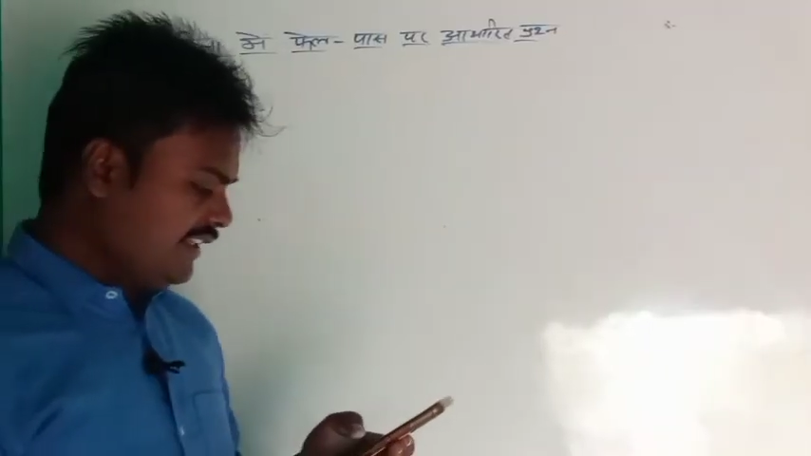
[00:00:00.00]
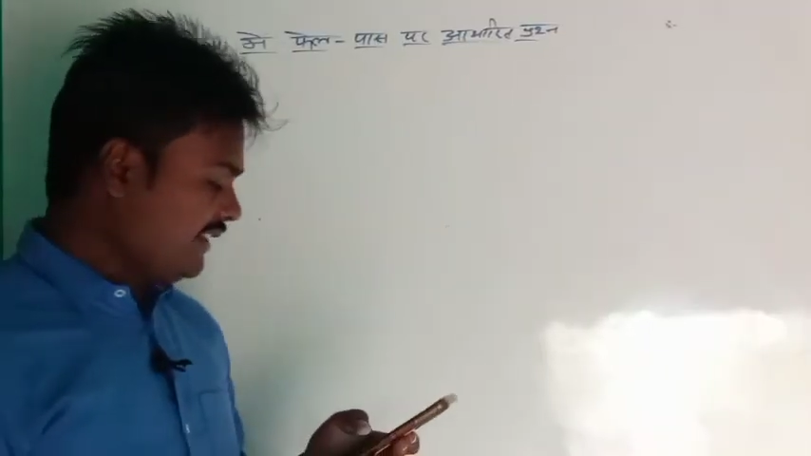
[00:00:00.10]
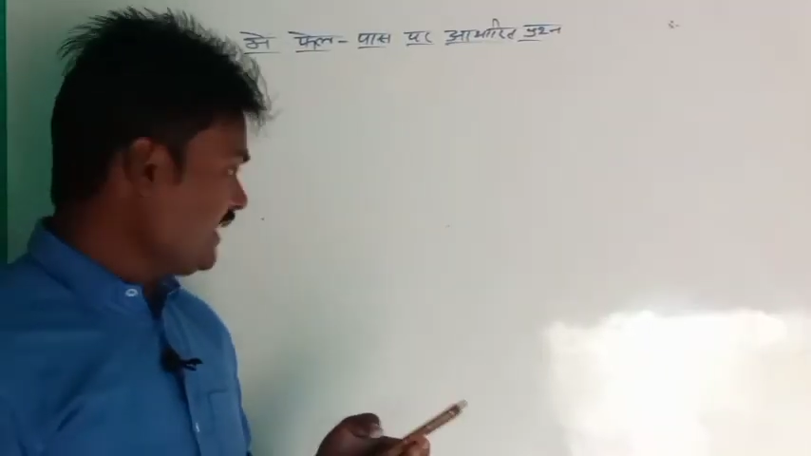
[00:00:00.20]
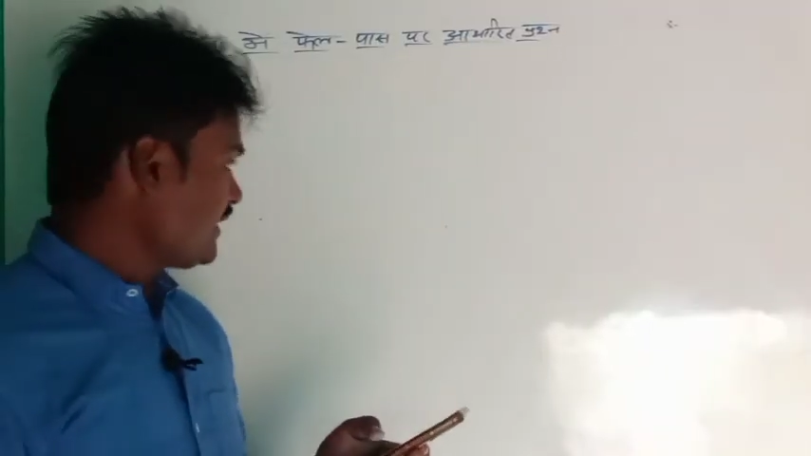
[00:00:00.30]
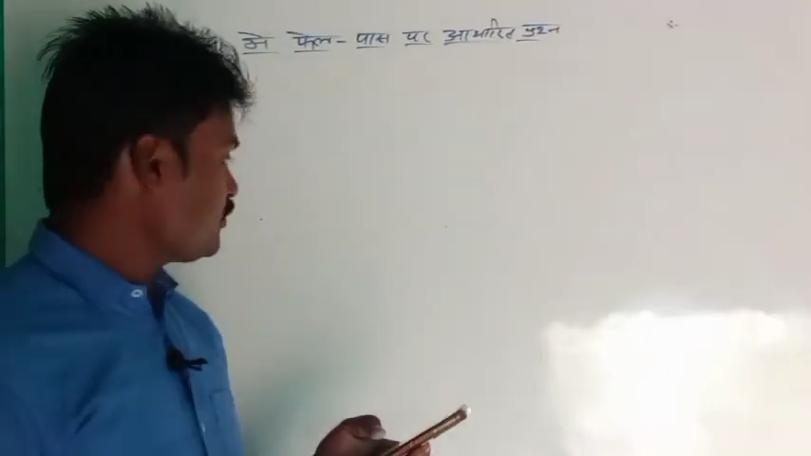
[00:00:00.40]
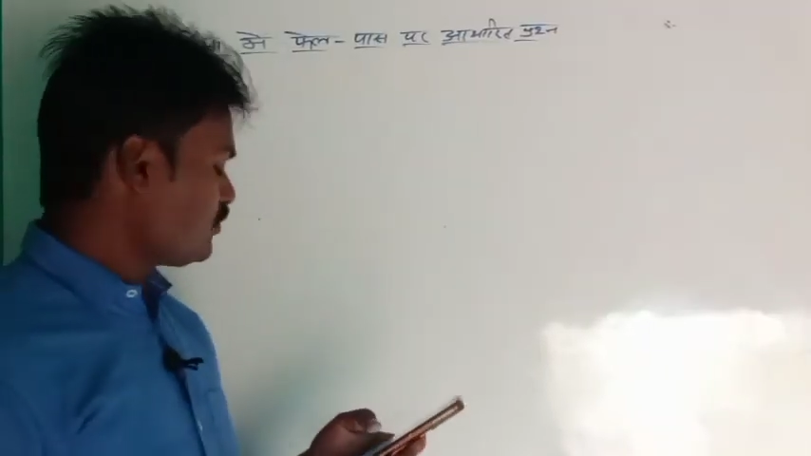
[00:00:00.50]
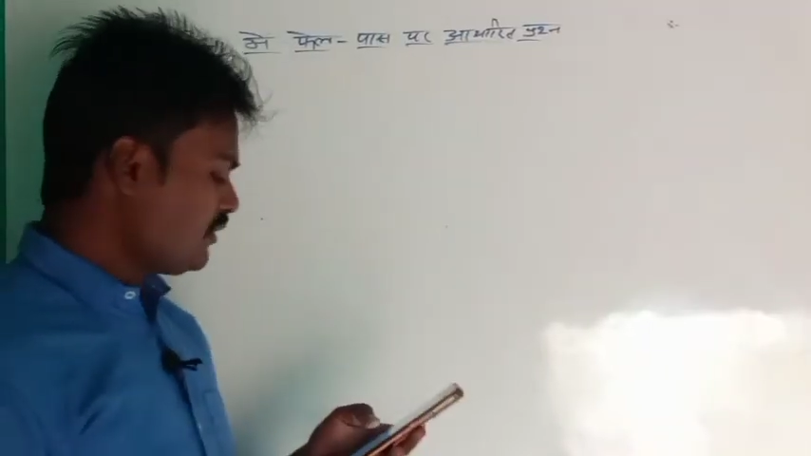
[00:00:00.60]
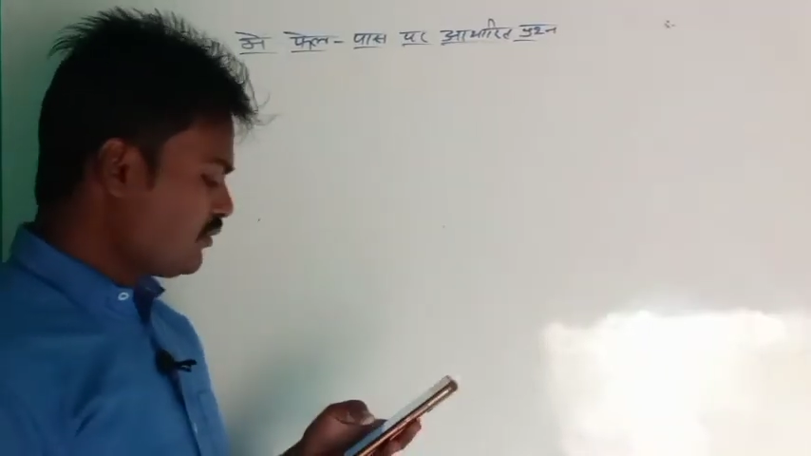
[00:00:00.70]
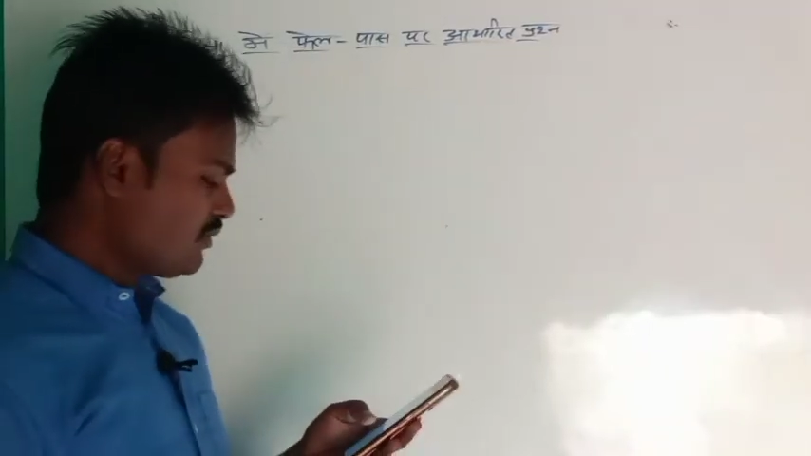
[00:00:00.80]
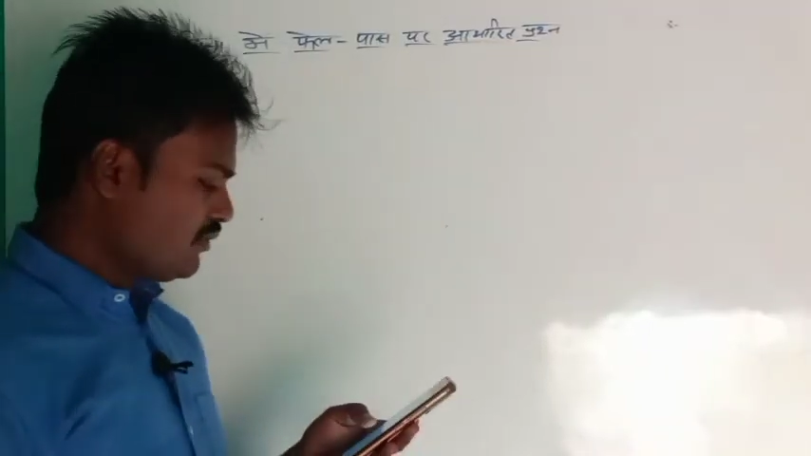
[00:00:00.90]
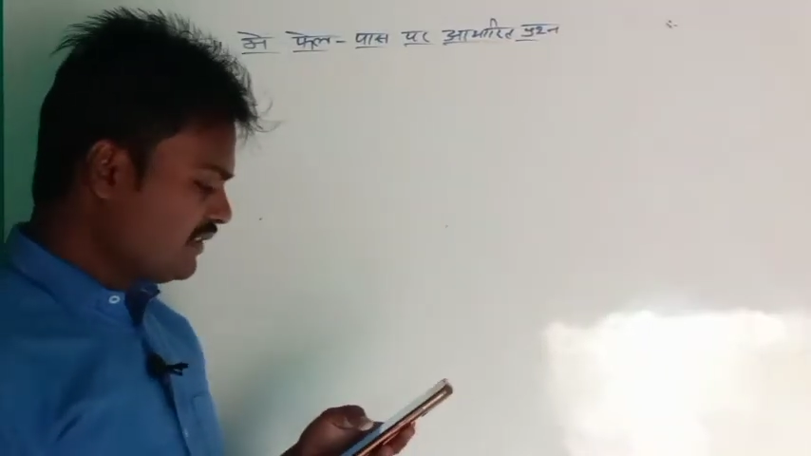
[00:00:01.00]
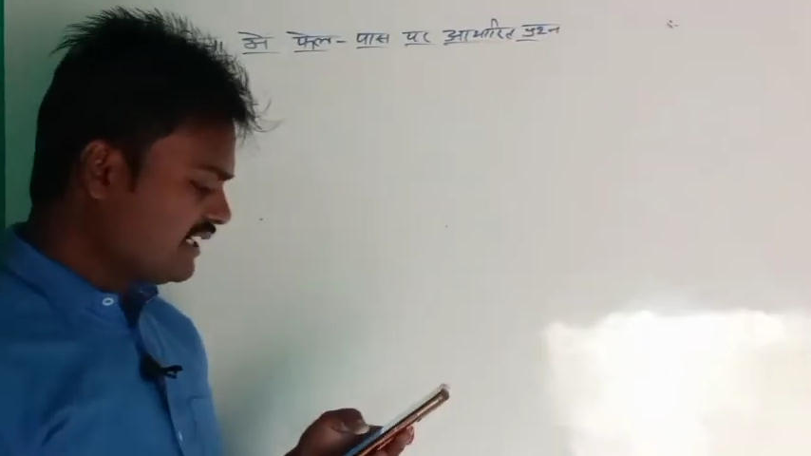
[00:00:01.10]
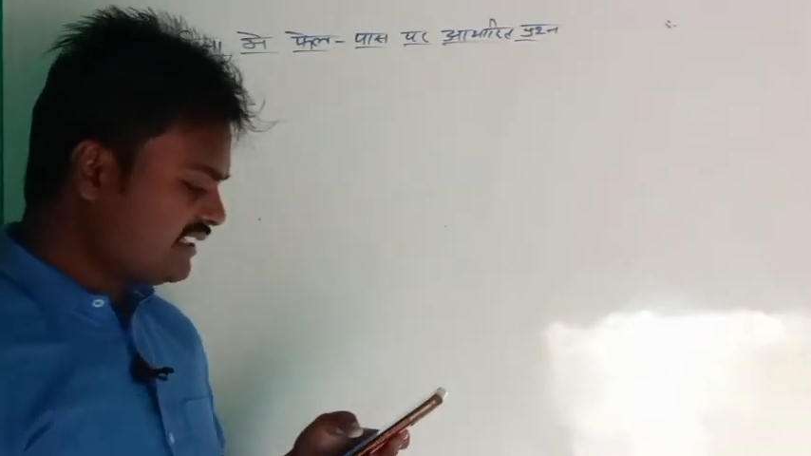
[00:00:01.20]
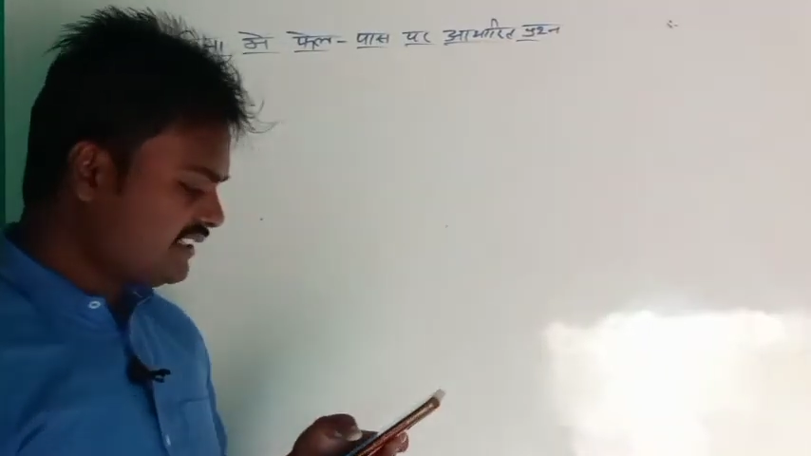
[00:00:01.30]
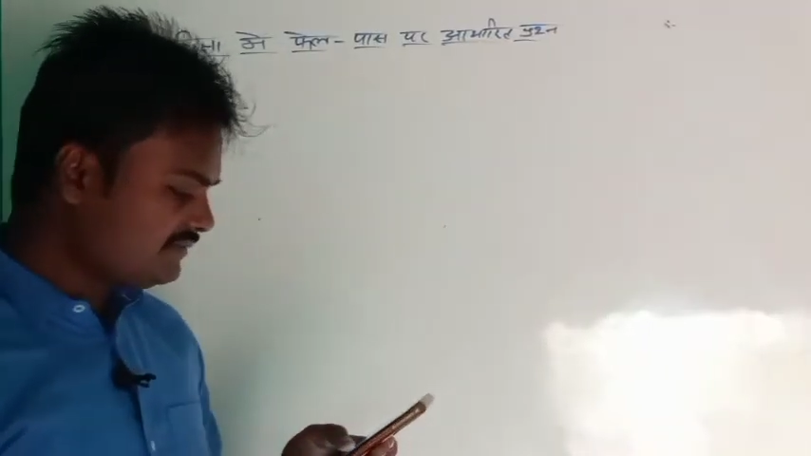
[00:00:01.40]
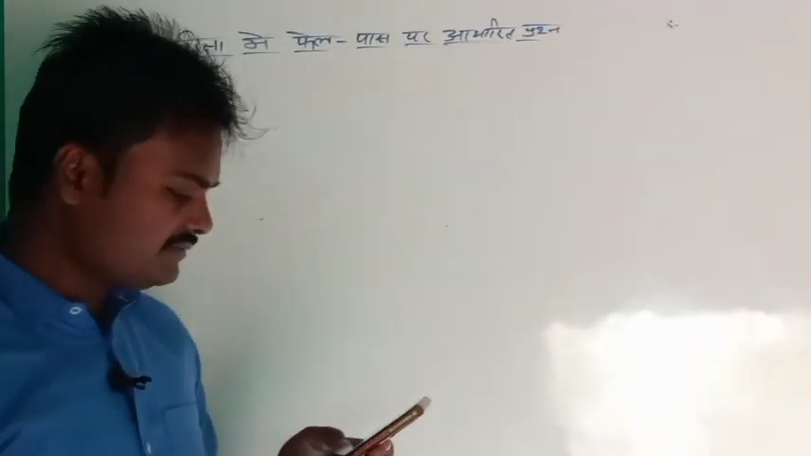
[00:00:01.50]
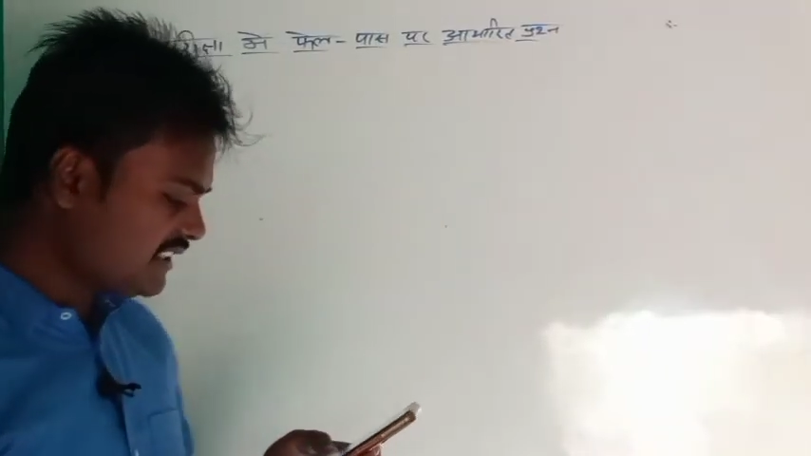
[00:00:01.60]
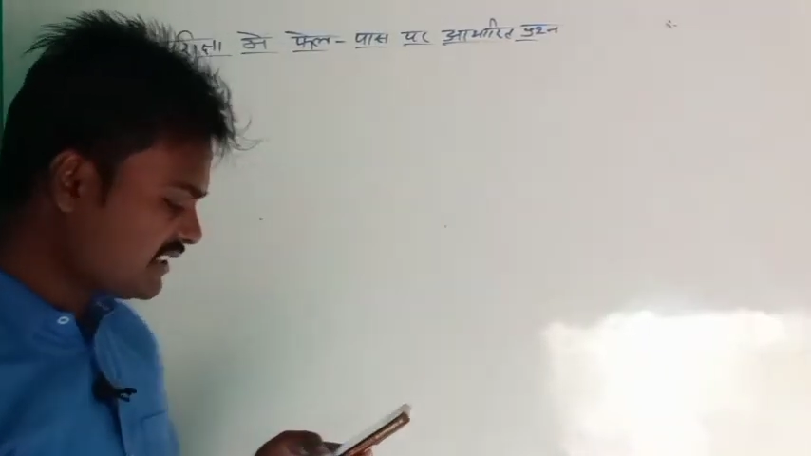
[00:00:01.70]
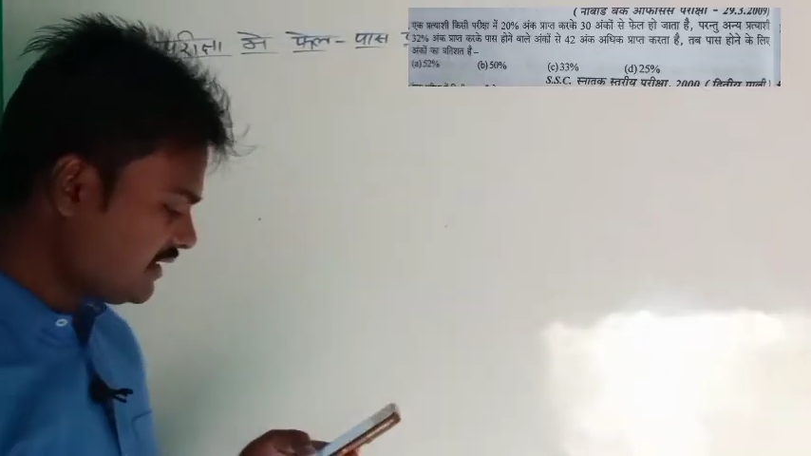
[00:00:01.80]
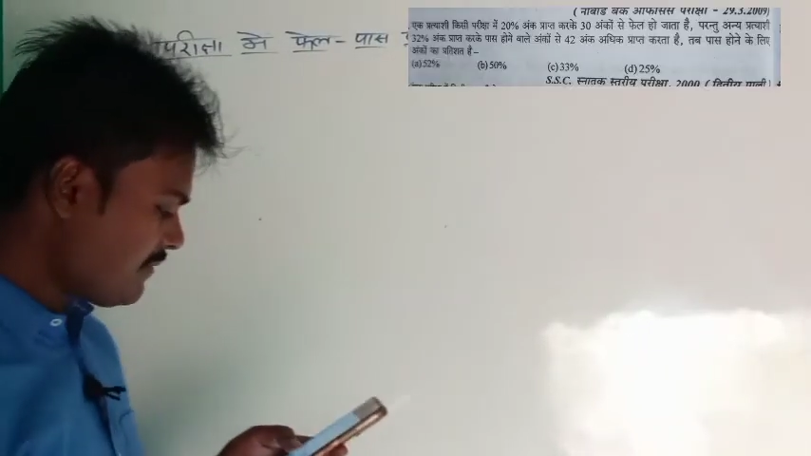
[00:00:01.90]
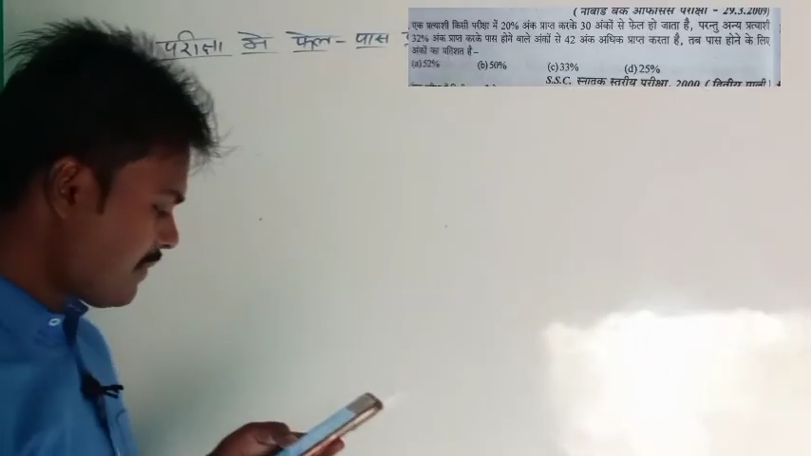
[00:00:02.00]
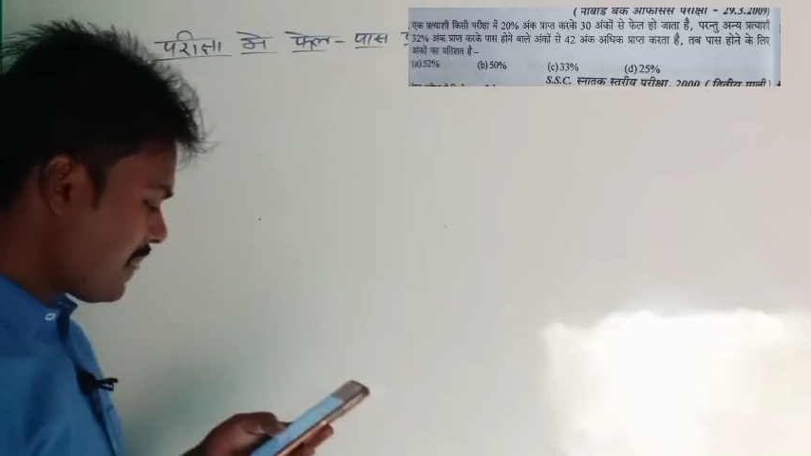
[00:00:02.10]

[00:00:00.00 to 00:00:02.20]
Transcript: देखते हैं दोस्तों ये क्वेश्चन और देख लेते हैं इसका